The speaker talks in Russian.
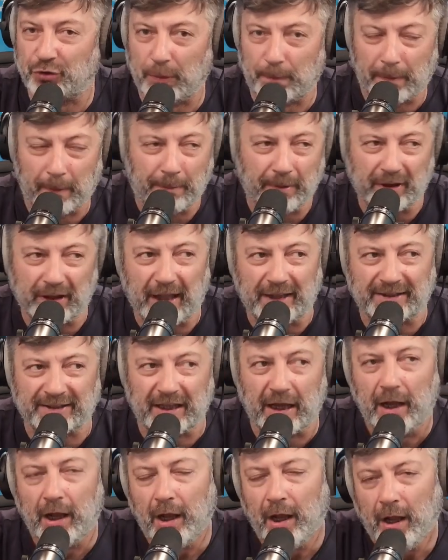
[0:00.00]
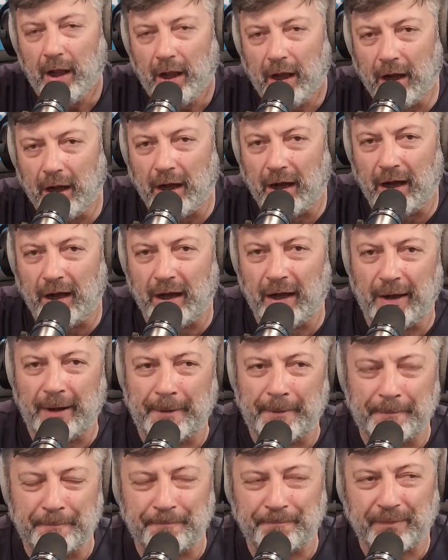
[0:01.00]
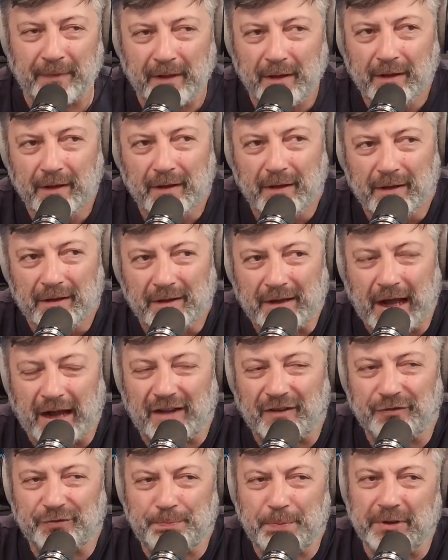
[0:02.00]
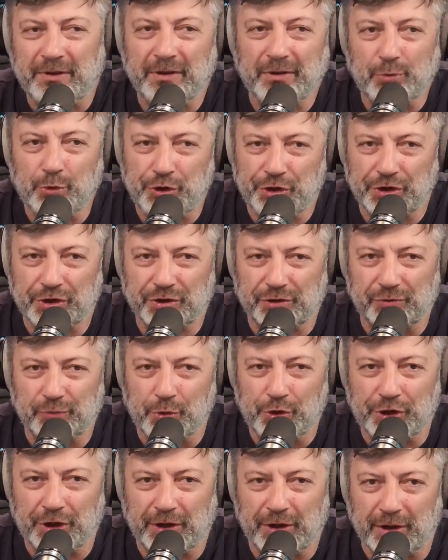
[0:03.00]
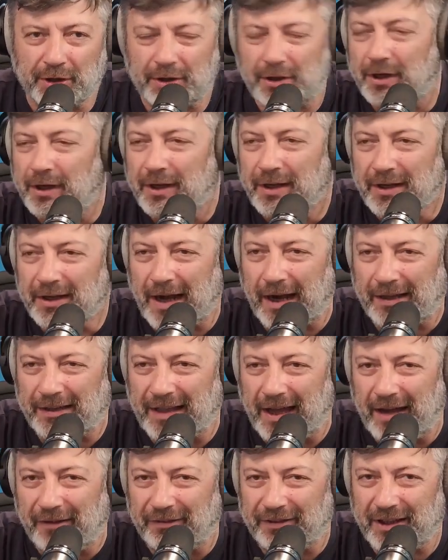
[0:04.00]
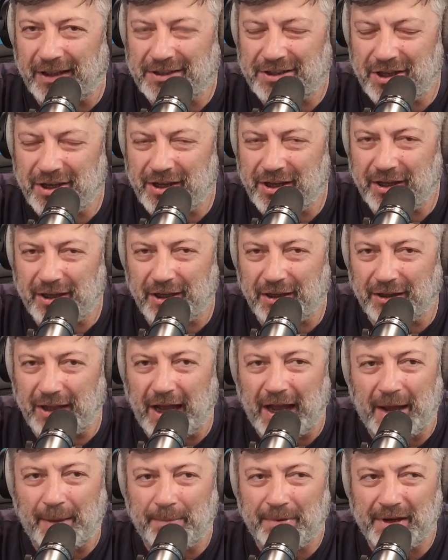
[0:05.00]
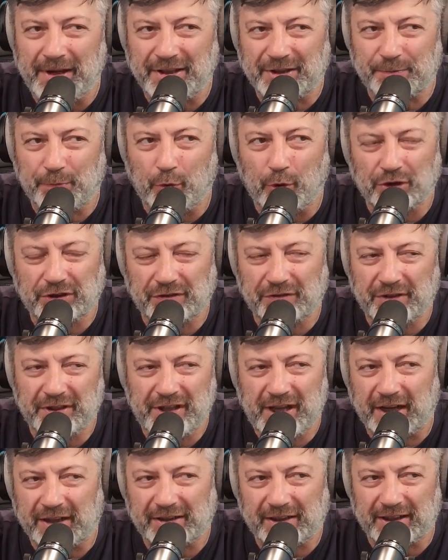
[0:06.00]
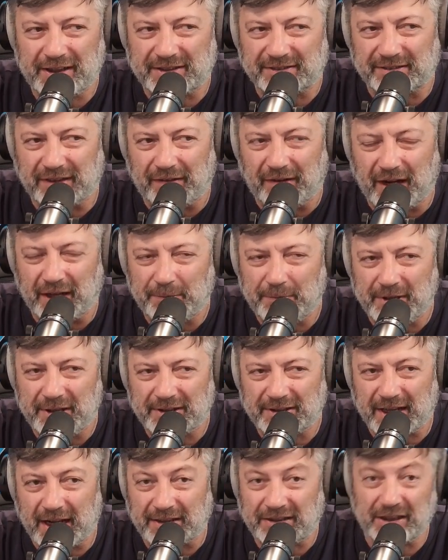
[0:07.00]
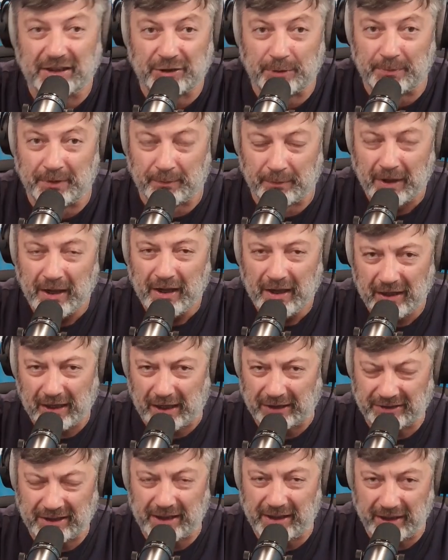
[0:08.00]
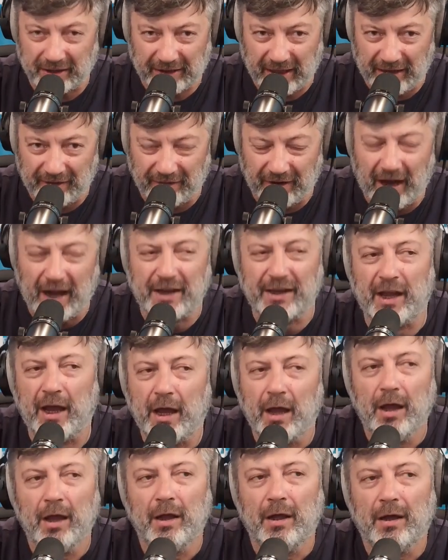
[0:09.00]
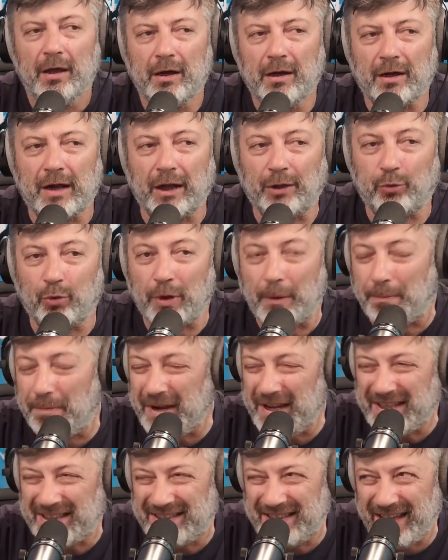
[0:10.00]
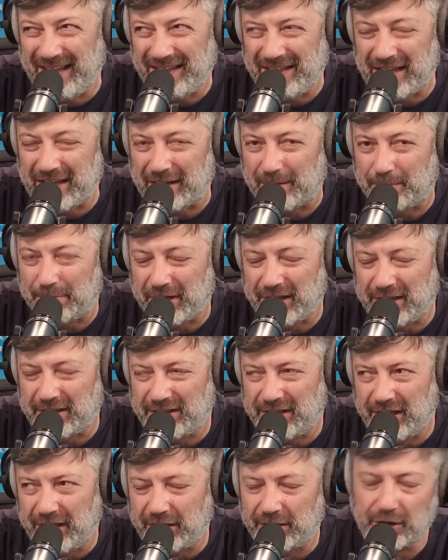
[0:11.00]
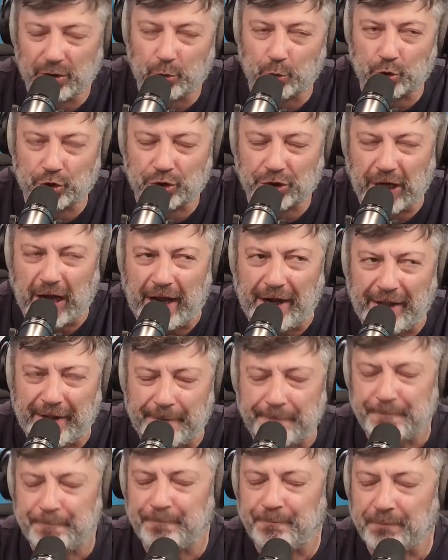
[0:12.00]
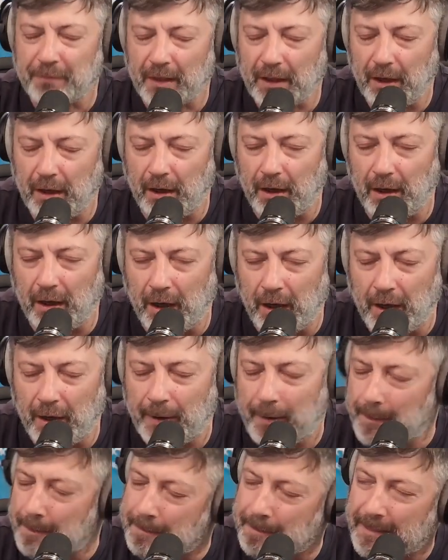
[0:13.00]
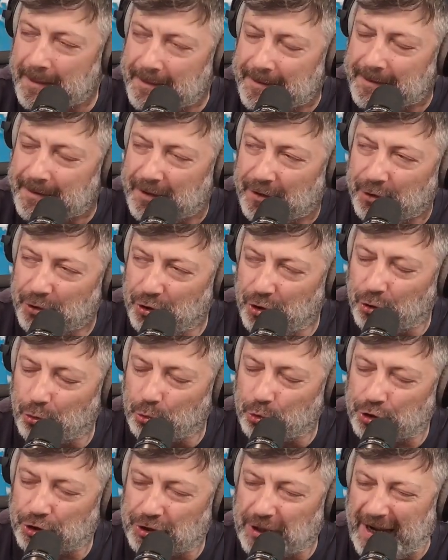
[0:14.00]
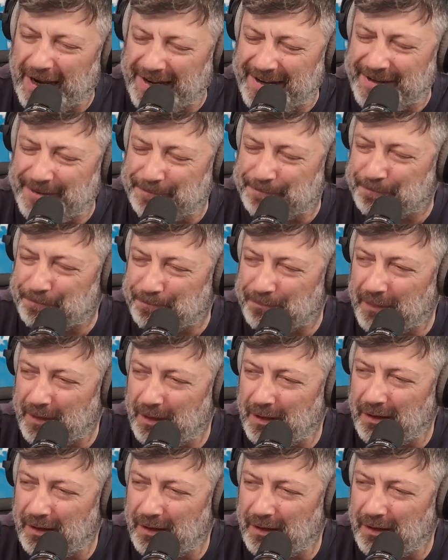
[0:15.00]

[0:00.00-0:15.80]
для того, чтобы попытаться, э, как и в предыдущих случаях, когда в отношении Китая были использованы некоторые слова администрации, особенно касательно Тайваня, Э, которые по идее, по идее нарушали, а, нарушали